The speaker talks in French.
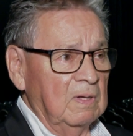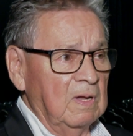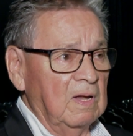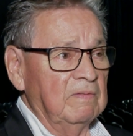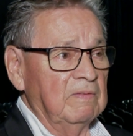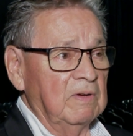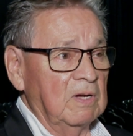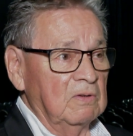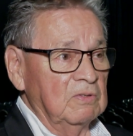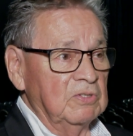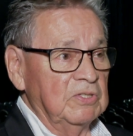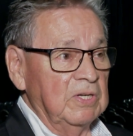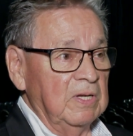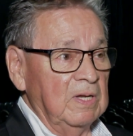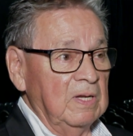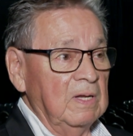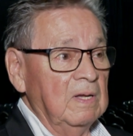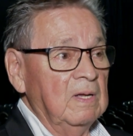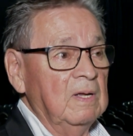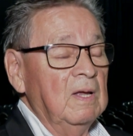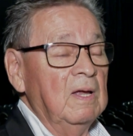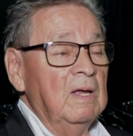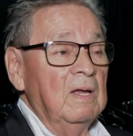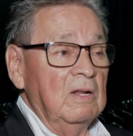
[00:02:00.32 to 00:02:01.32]
avancer
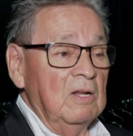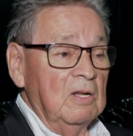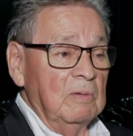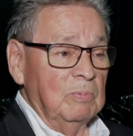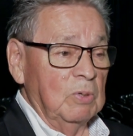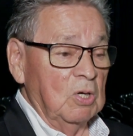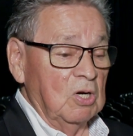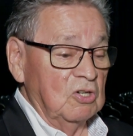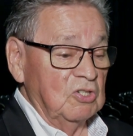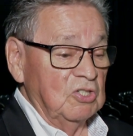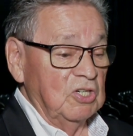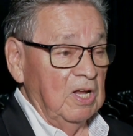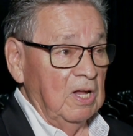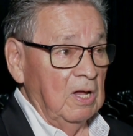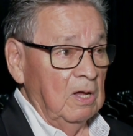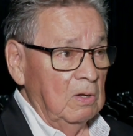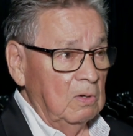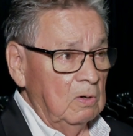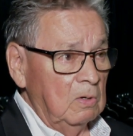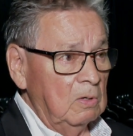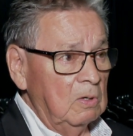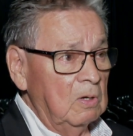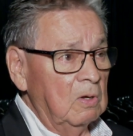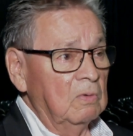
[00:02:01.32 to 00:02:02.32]
le projet
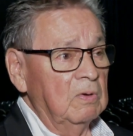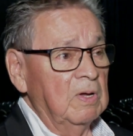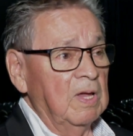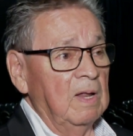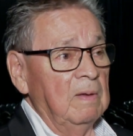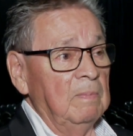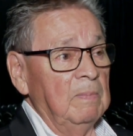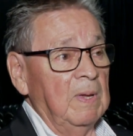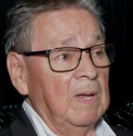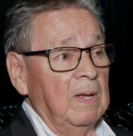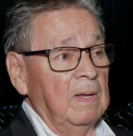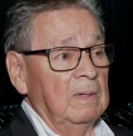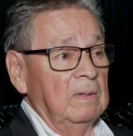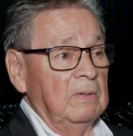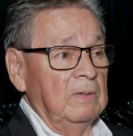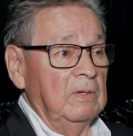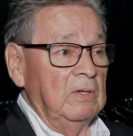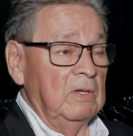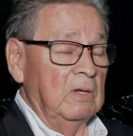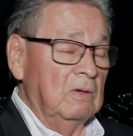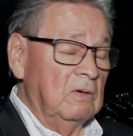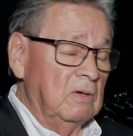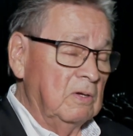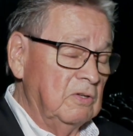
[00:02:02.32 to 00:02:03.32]
localement. Il
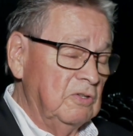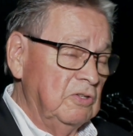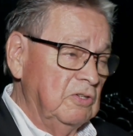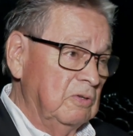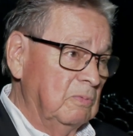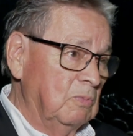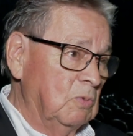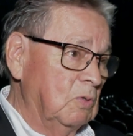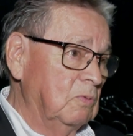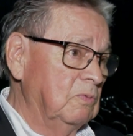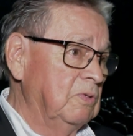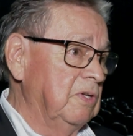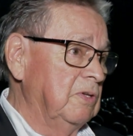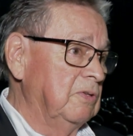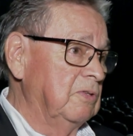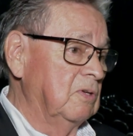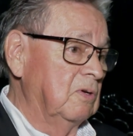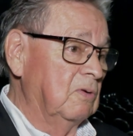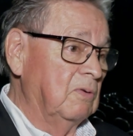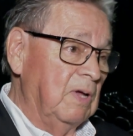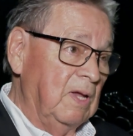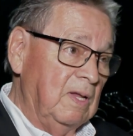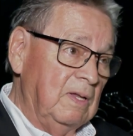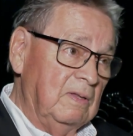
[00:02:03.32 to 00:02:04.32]
y en a du monde qui
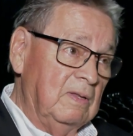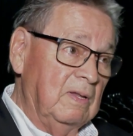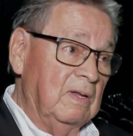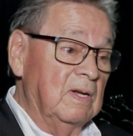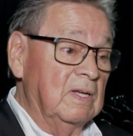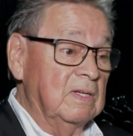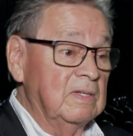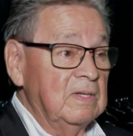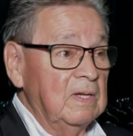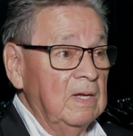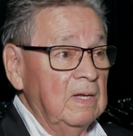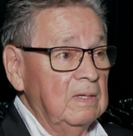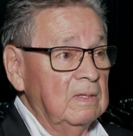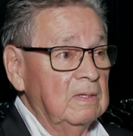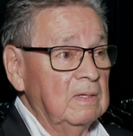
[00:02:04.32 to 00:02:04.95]
sont intéressés